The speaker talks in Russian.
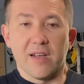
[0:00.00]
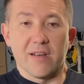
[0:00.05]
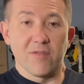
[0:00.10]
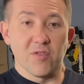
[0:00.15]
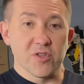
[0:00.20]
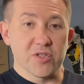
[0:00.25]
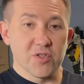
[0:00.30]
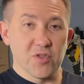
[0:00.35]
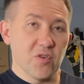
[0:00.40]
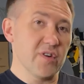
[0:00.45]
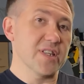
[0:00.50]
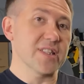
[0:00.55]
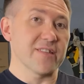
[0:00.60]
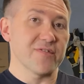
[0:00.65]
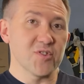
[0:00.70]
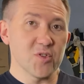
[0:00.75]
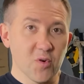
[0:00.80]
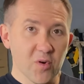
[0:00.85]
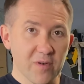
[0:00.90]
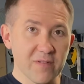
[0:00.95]
Вот, но это
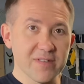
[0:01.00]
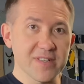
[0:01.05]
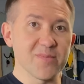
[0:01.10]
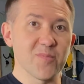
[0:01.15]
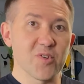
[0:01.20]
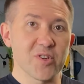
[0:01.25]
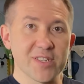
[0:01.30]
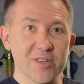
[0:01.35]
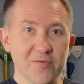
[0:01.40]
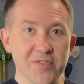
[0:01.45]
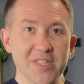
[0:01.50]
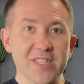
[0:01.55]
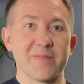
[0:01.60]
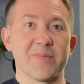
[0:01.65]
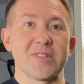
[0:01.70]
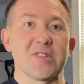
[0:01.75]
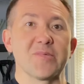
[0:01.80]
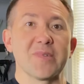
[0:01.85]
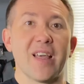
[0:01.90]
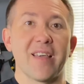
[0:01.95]
все вы сможете увидеть
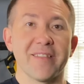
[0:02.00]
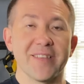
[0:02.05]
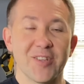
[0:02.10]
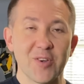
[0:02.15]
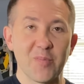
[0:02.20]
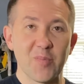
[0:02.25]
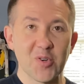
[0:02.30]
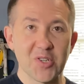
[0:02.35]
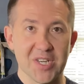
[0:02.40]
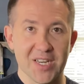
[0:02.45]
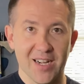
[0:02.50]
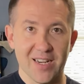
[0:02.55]
потом на видео позже,